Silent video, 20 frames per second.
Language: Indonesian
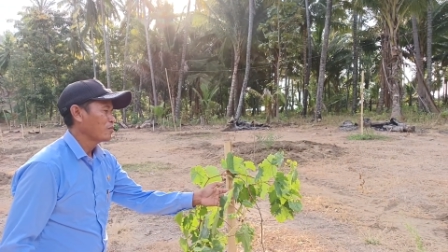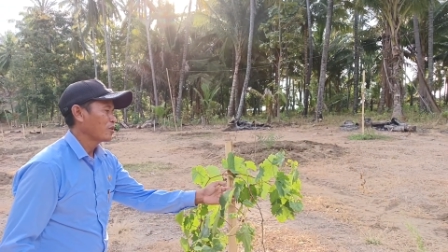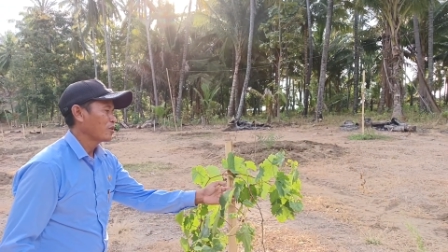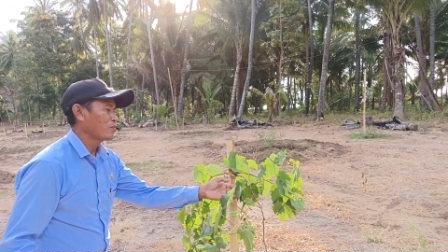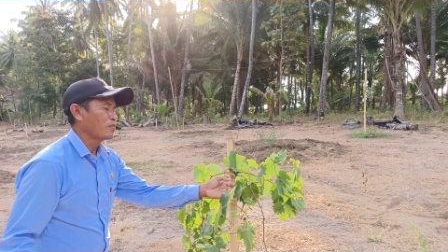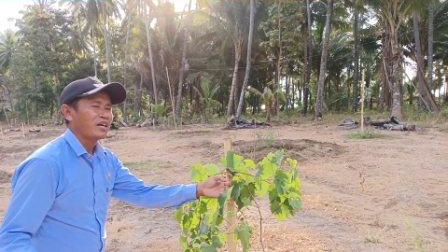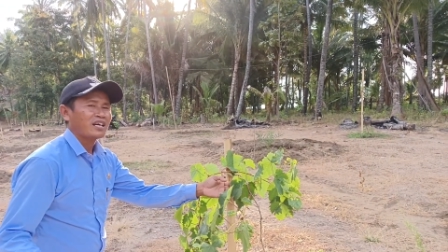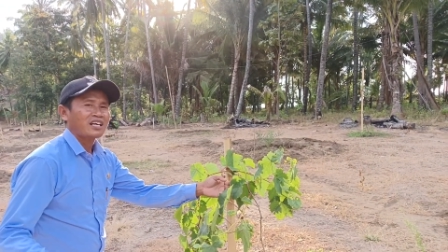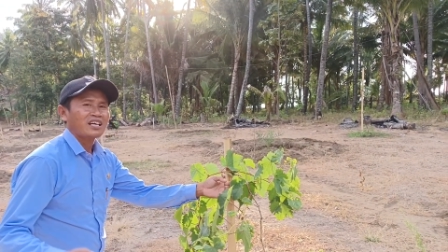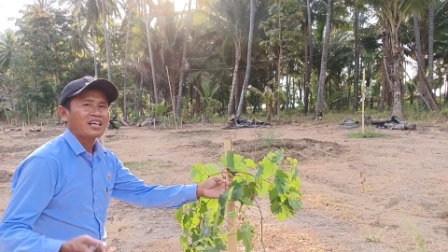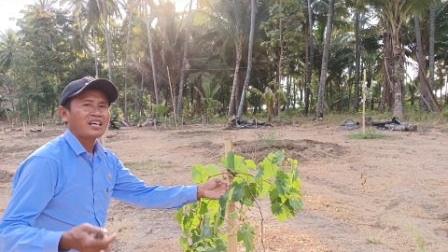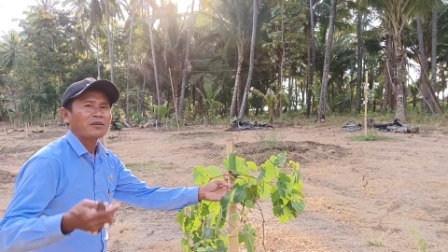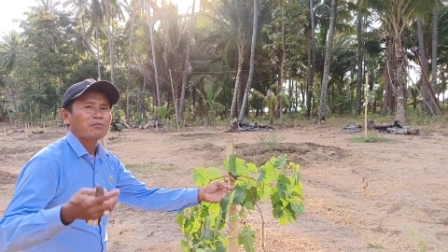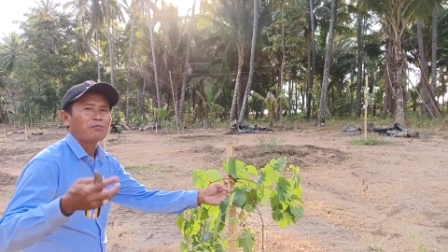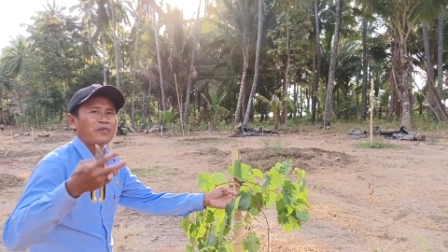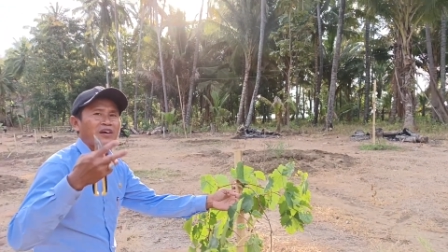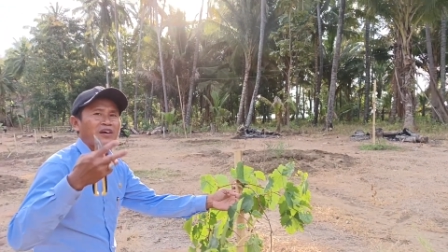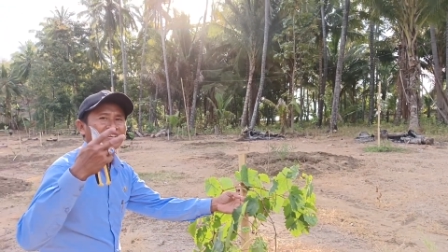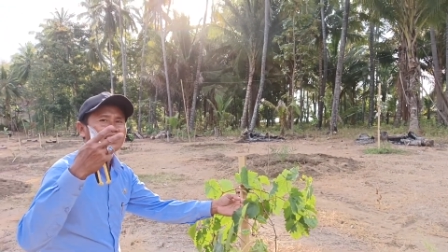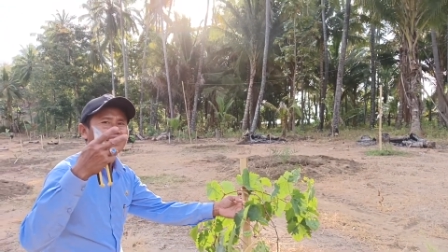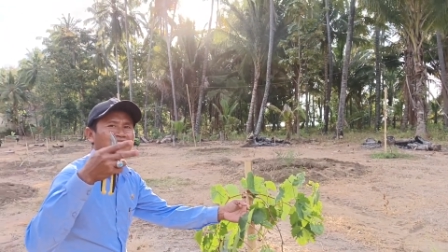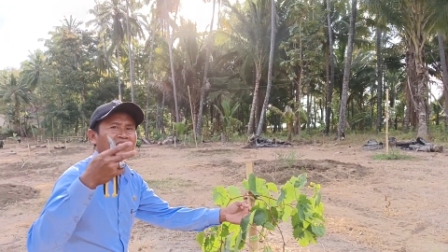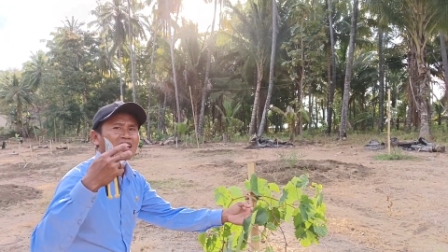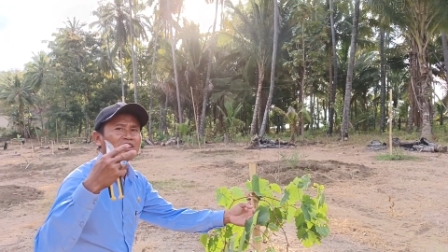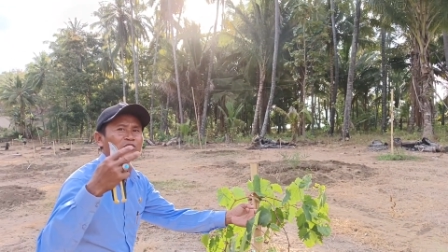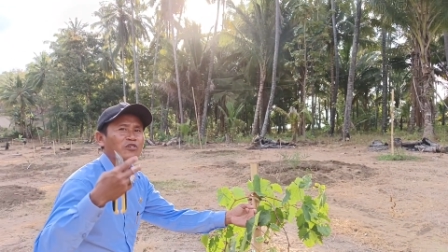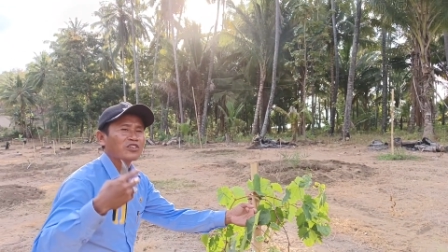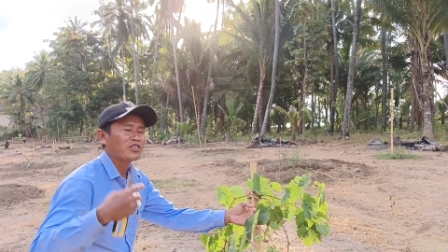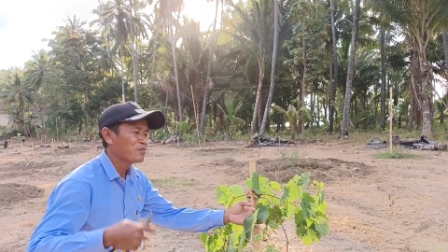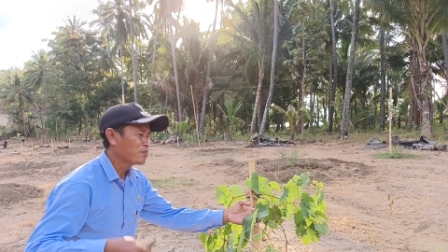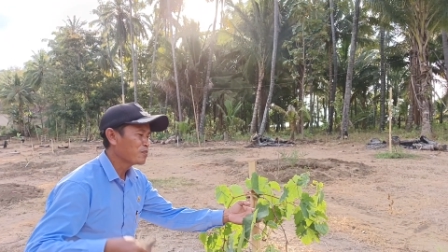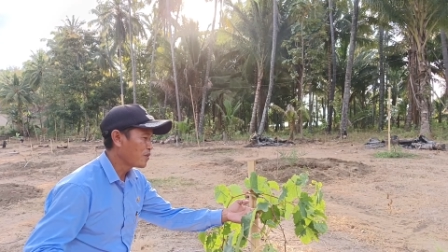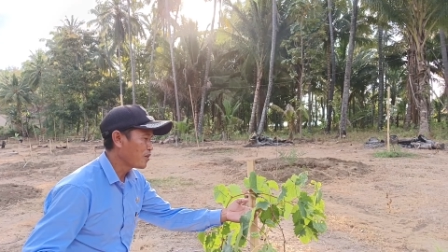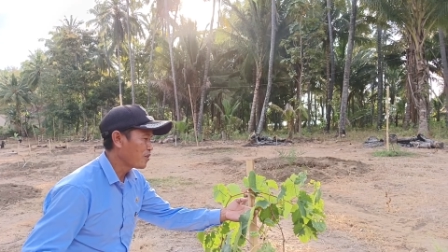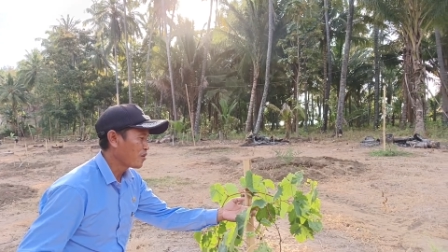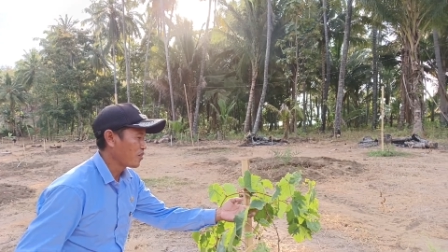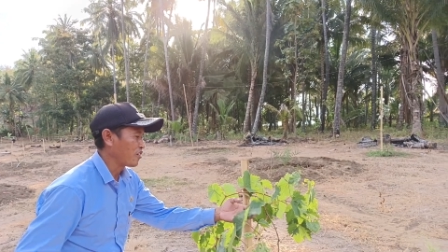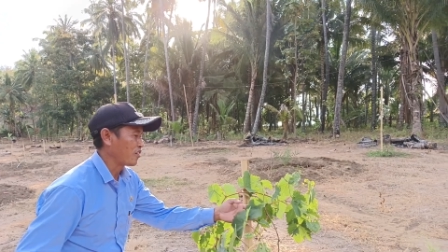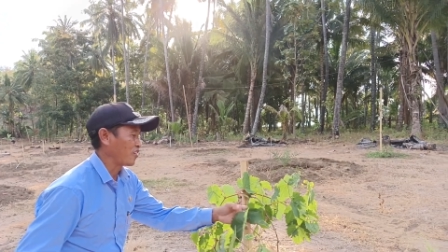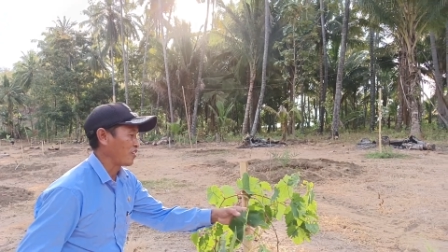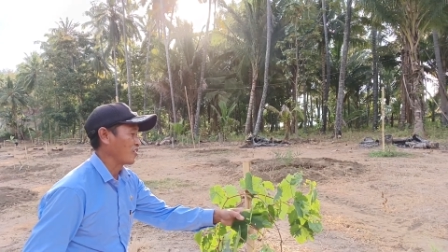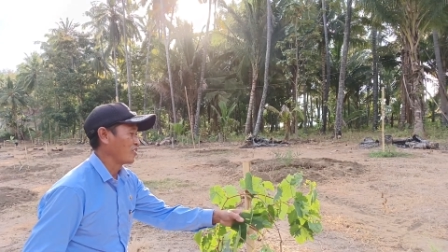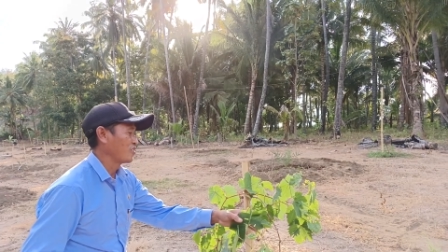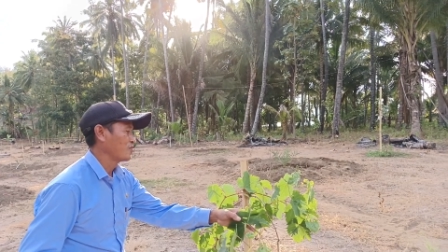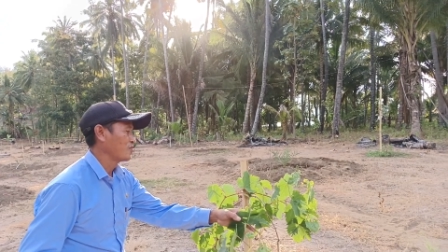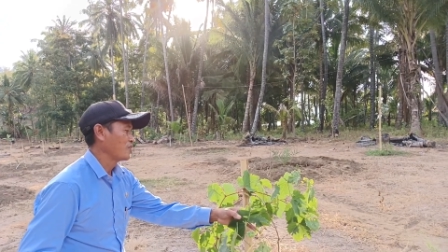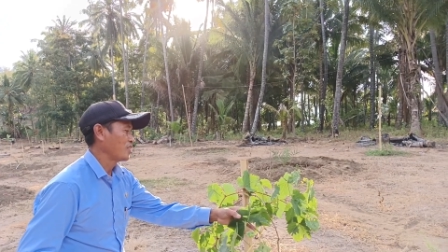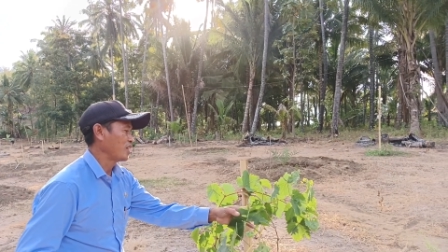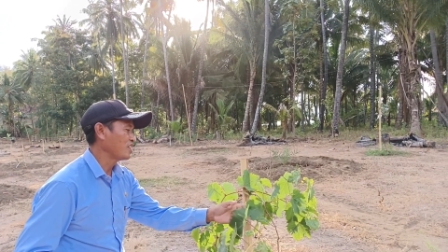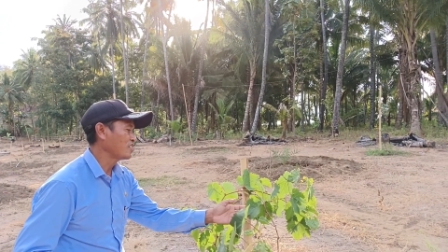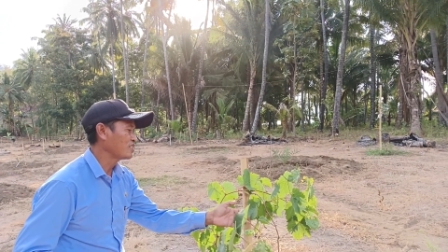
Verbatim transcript: berbagai varian anggur impor oh.